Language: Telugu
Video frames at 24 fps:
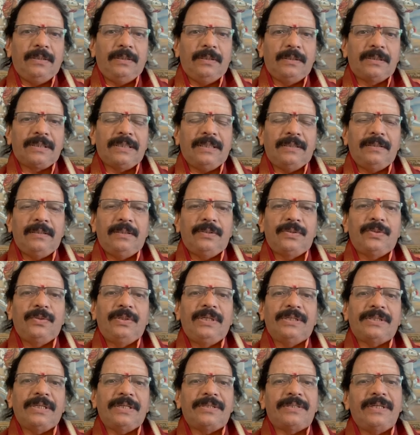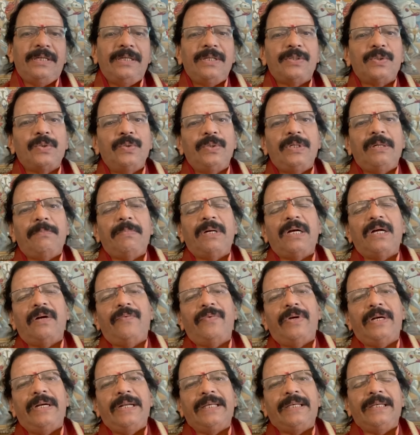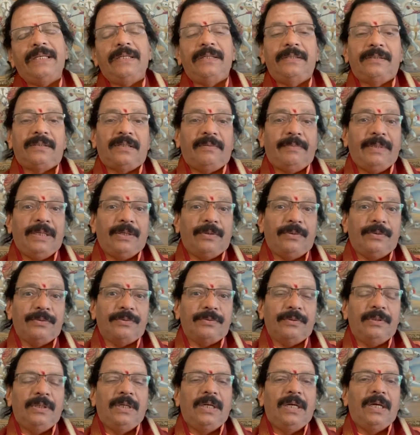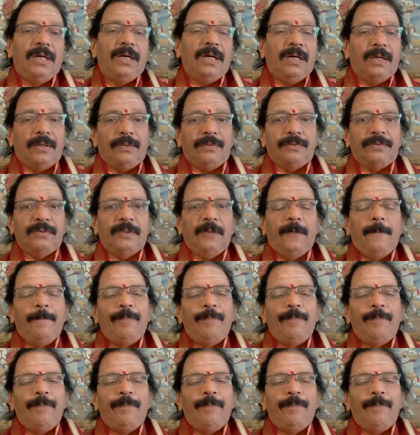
స్కంద సూర్య షష్ఠి అంటే సూర్య భగవానుడికి ఇష్టమైన రోజు ఆ రోజు